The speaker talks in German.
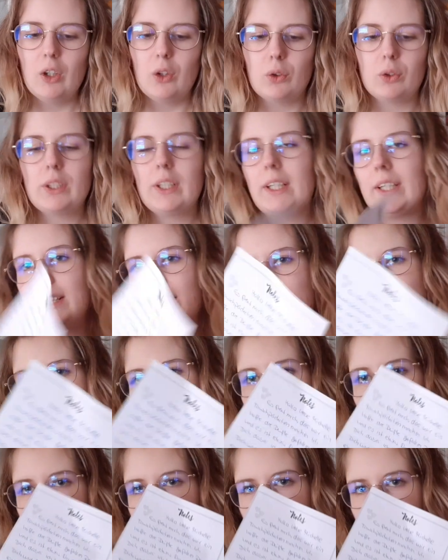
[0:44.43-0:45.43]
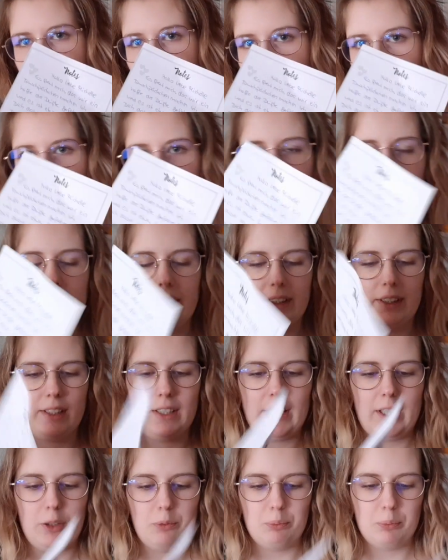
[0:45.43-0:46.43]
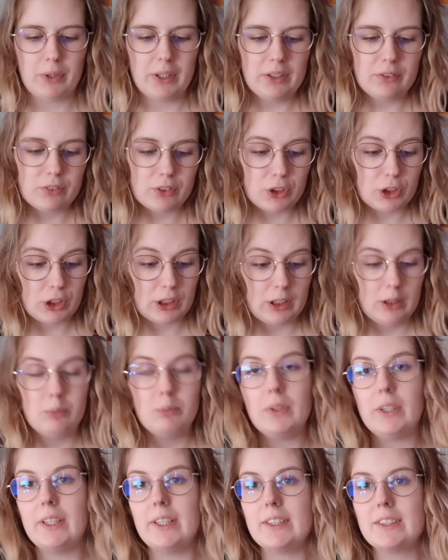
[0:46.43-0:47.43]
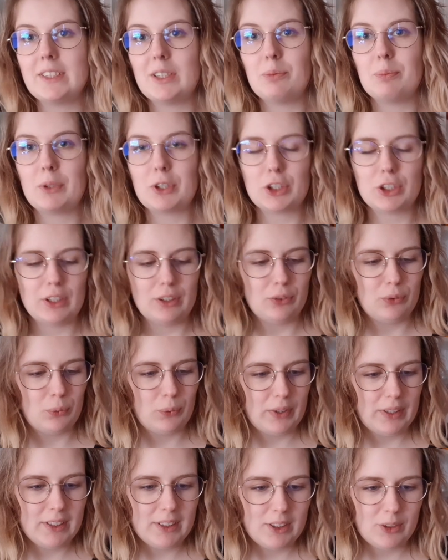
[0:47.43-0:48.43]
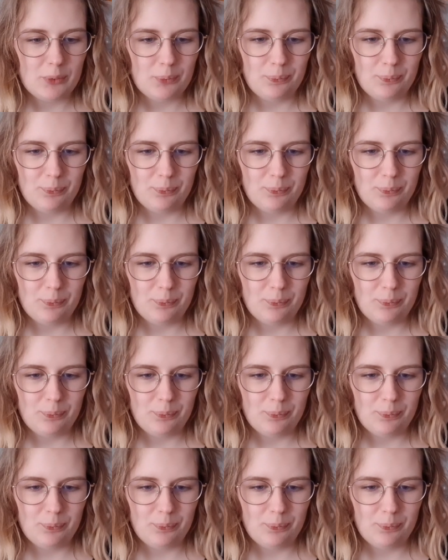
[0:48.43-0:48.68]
Und dann hat sie mir hier noch einen kleinen Brief geschrieben, den lese ich mal schnell durch.